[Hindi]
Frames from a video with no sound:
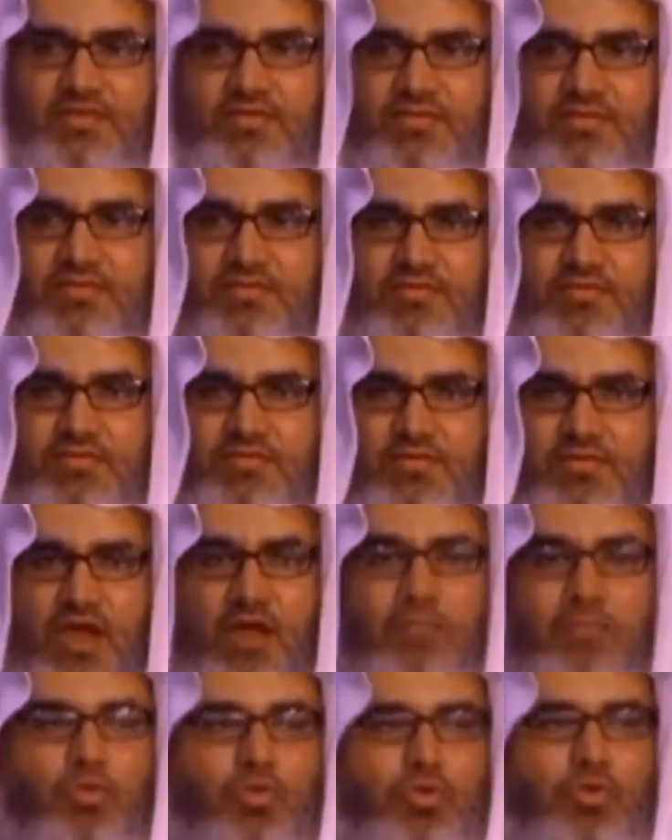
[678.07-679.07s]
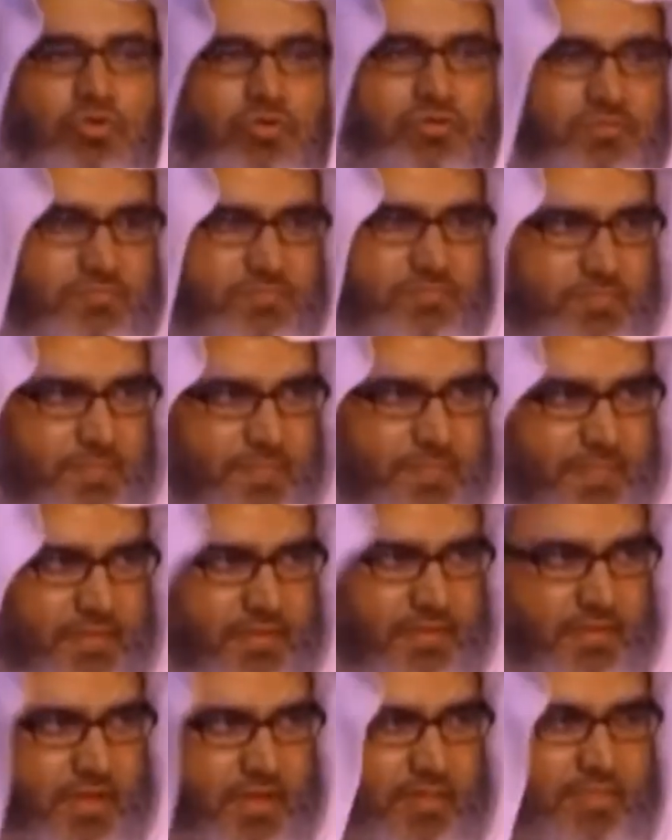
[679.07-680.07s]
करीम वसल्लम पर जादू किया
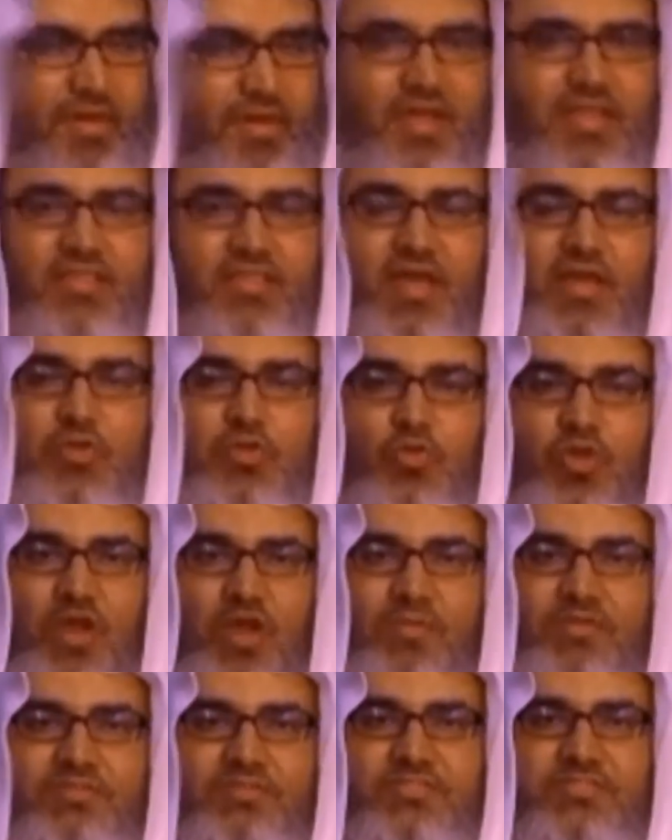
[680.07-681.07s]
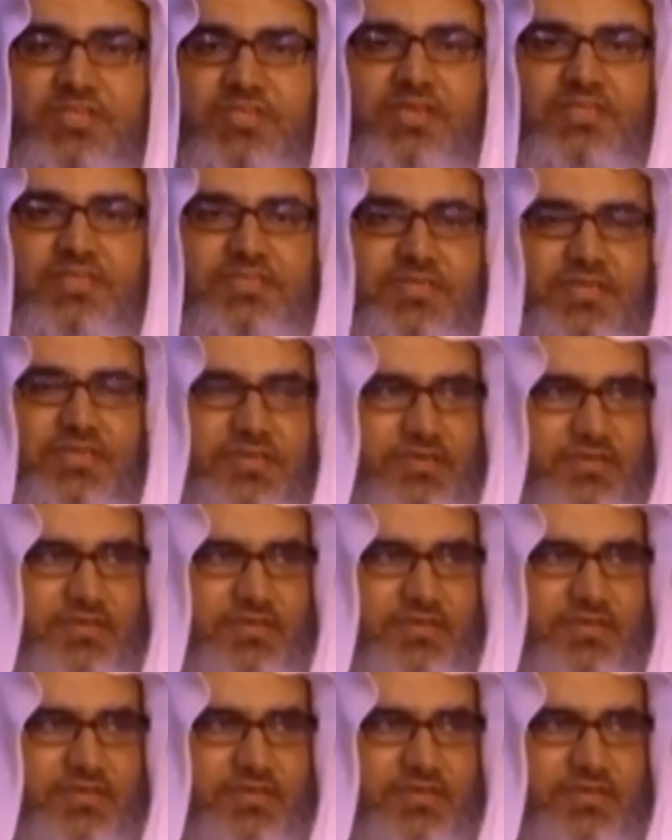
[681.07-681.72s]
और साहबा कराम जमाने में